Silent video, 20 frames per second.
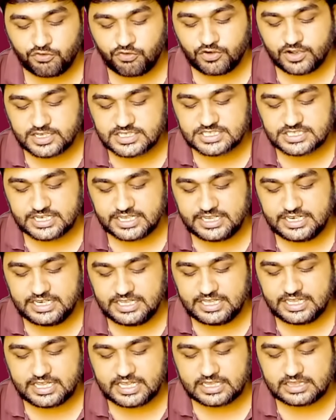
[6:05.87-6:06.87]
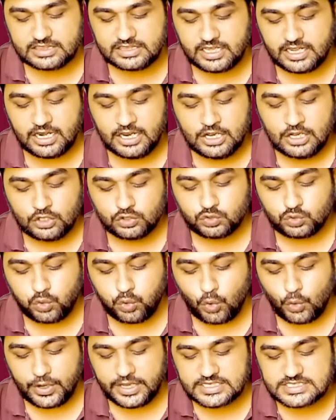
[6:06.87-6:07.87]
फर्स्ट इनिंग के अंदर
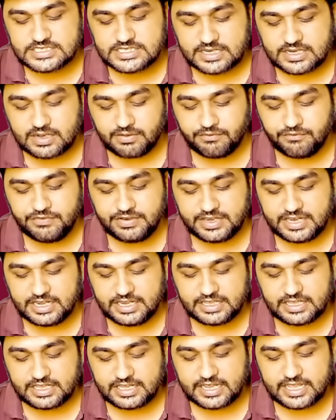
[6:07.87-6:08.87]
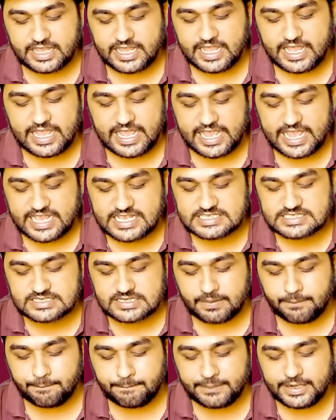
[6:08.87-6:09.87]
थोड़े से कम विकेट गिरे हैं एज
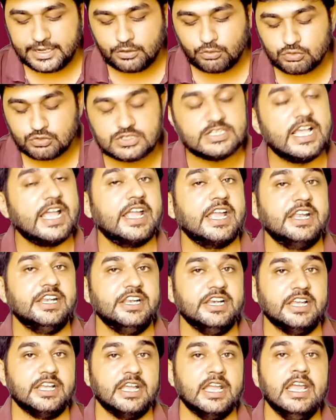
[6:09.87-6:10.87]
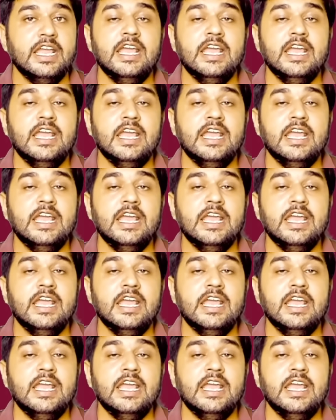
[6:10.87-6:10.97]
कंपेयर टू सेकेंड इनिंग